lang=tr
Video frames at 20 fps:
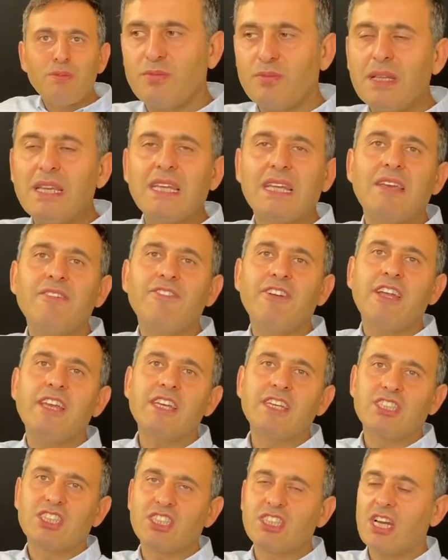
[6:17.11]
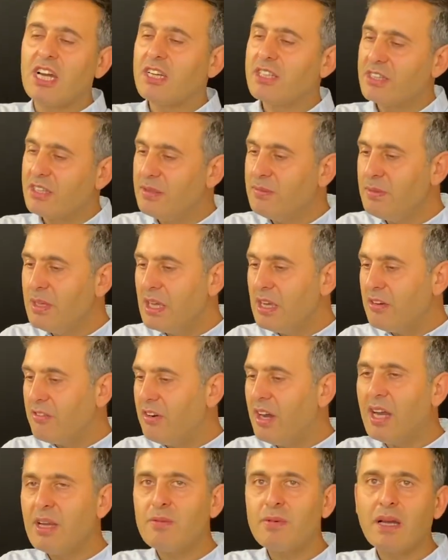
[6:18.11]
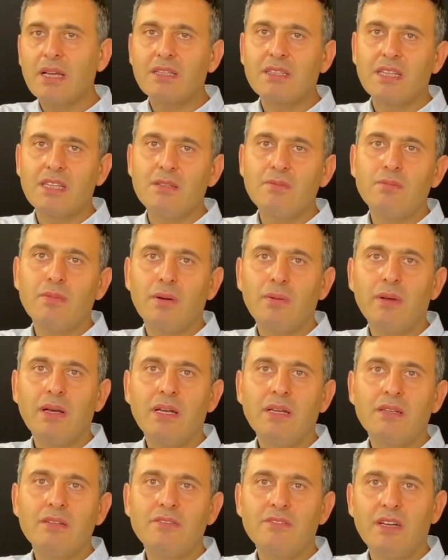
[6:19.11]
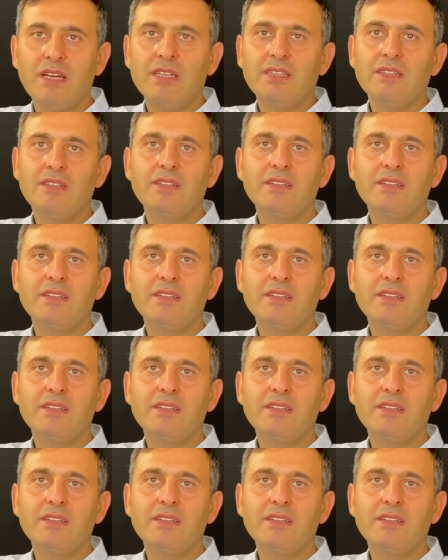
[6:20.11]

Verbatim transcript: Bir iki fenik çıkarttım. Var bak dedim baba. Var.